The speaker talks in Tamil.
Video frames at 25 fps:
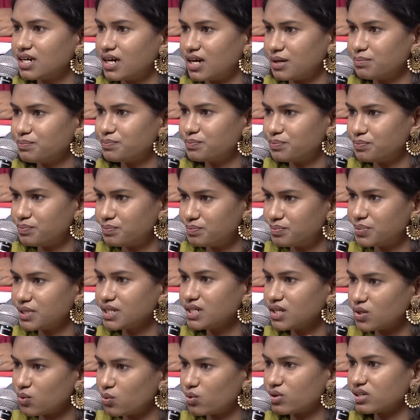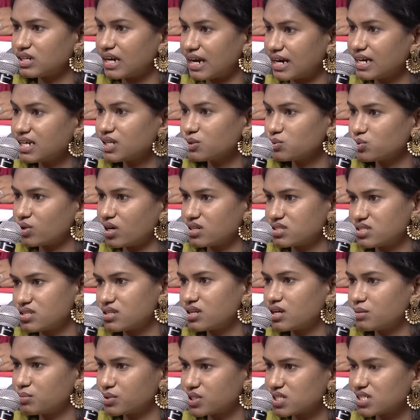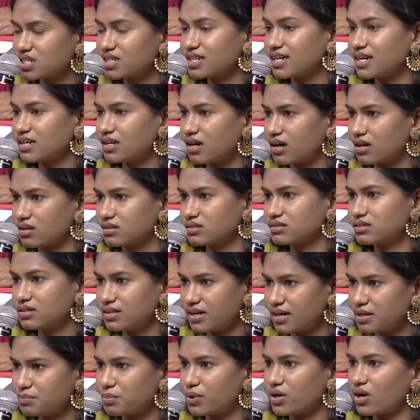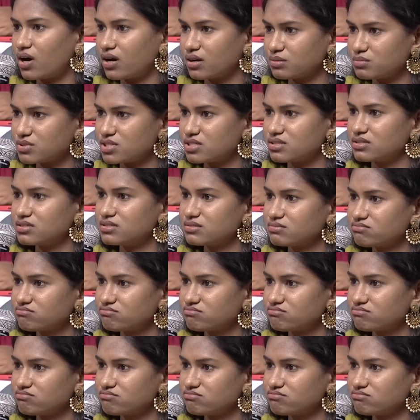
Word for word: அப்படிங்கிற ஒரு நெகட்டிவ் தாட்ஸ் தான் நமக்கு கிரியேட் ஆரம் கிரியேட் பண்ண ஆரம்பிச்சிது